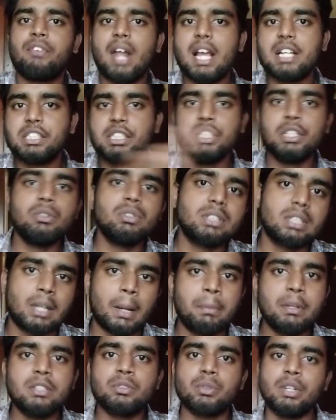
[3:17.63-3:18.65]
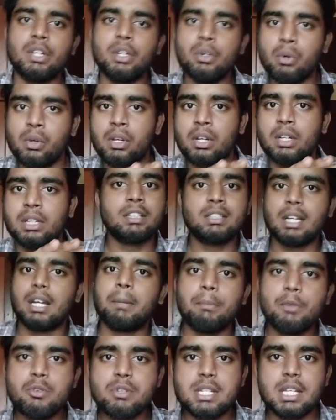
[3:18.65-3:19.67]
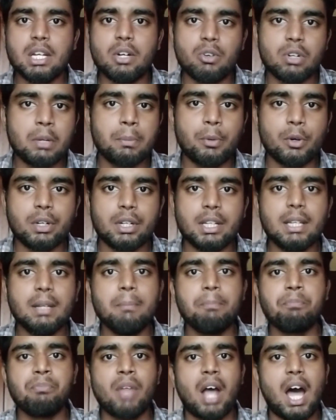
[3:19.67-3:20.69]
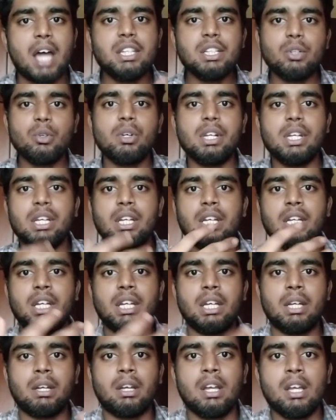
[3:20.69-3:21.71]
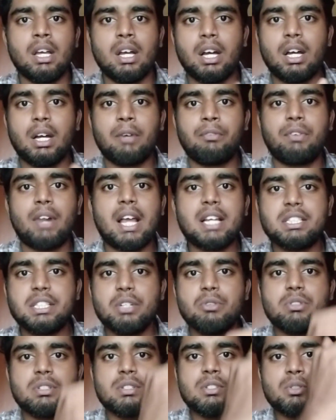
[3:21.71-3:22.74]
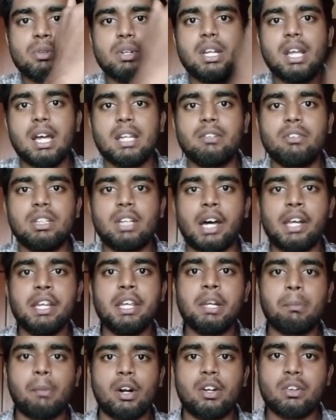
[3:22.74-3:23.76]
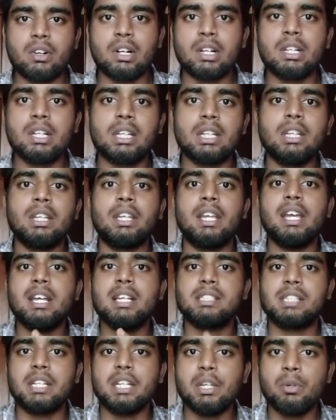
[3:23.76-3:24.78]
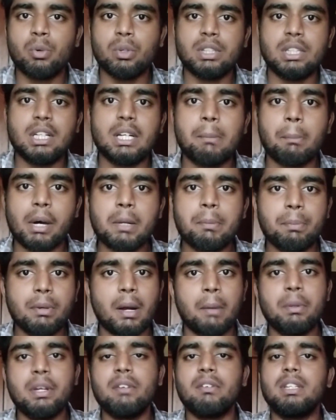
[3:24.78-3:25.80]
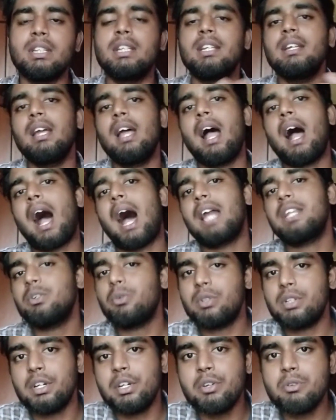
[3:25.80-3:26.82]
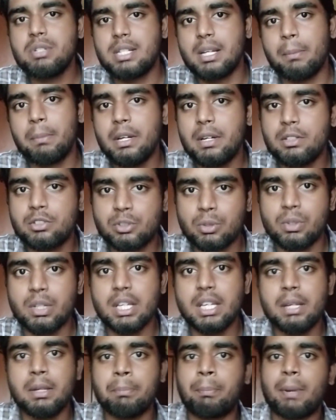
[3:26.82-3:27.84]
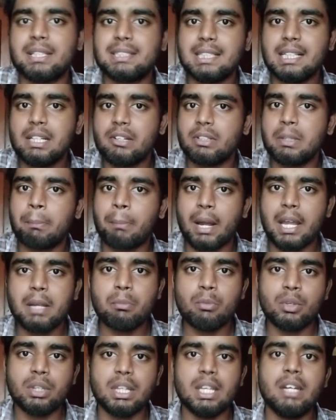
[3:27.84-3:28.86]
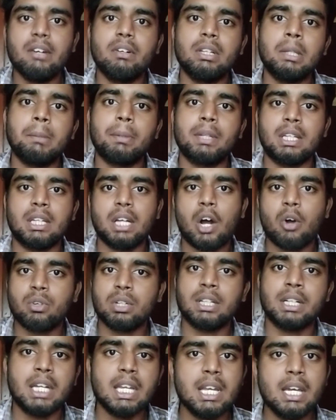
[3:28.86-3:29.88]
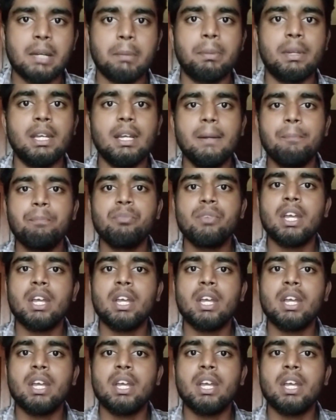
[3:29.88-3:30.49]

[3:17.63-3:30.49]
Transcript: பிளாஷ் நியூஸ் அப்படின்னு சொல்லி ஒரு மியூசிக்கை ஒன்று போட்டு அதுக்கு ஒரு பிளாஷ் நியூஸ்னு சொல்லி அது வந்து அரியர் மாணவர்களுக்கு ஏஐசிடி ஒத்துக்க மறுப்பு அப்படின்னு வந்து அது ஒரு நியூஸ் அப்படின்னு சொல்லி பசங்களை வந்து பயமுறுத்தியே வந்து பாத்தீங்கன்னா அவங்க டிஆர்பியை